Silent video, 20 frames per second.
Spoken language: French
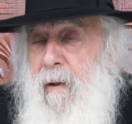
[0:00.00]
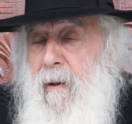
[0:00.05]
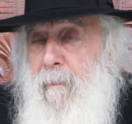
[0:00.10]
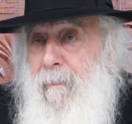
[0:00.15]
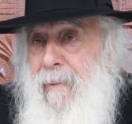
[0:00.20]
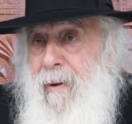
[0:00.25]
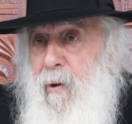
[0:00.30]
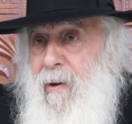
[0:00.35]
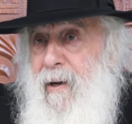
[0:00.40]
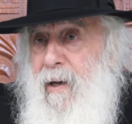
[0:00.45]

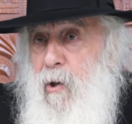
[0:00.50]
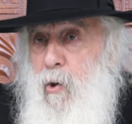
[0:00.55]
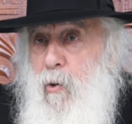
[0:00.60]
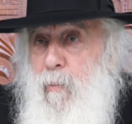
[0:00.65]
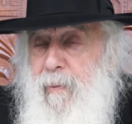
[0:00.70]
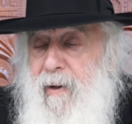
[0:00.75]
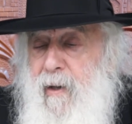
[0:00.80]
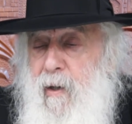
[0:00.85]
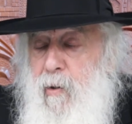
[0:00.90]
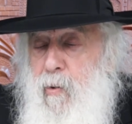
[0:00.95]
Paro, il a
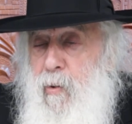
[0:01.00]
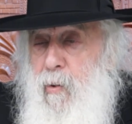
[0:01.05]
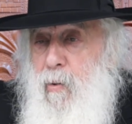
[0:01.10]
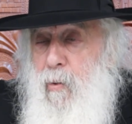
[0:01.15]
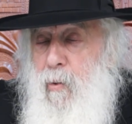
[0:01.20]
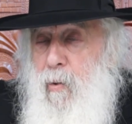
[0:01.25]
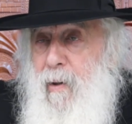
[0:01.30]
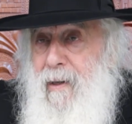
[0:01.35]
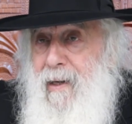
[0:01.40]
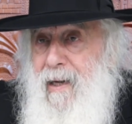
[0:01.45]
compris que
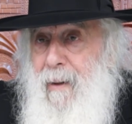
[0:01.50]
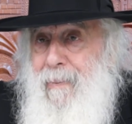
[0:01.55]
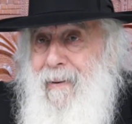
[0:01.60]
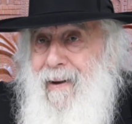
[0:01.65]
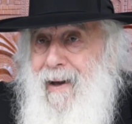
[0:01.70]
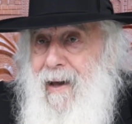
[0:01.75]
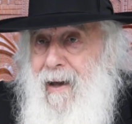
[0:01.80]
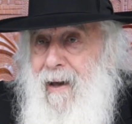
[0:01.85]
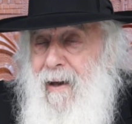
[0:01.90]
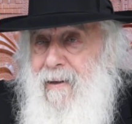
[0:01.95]
la
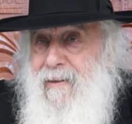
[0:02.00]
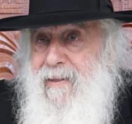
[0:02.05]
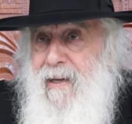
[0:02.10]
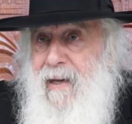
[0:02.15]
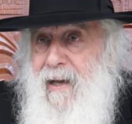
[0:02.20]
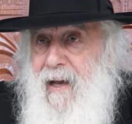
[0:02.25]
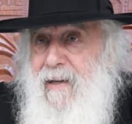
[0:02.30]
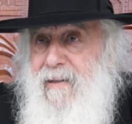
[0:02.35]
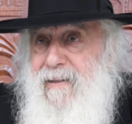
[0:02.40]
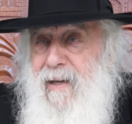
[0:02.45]
bracha, c'est
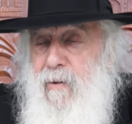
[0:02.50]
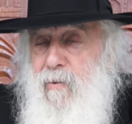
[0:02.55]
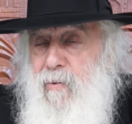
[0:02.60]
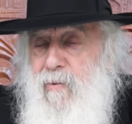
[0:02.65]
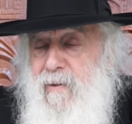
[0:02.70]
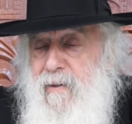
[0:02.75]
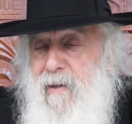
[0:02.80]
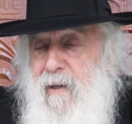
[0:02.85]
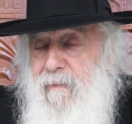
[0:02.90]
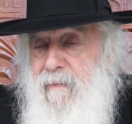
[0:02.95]
grâce à
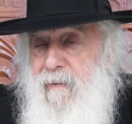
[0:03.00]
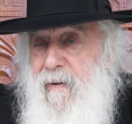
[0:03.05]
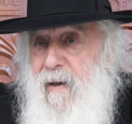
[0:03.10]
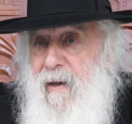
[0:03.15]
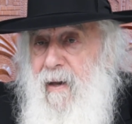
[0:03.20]
Youssef.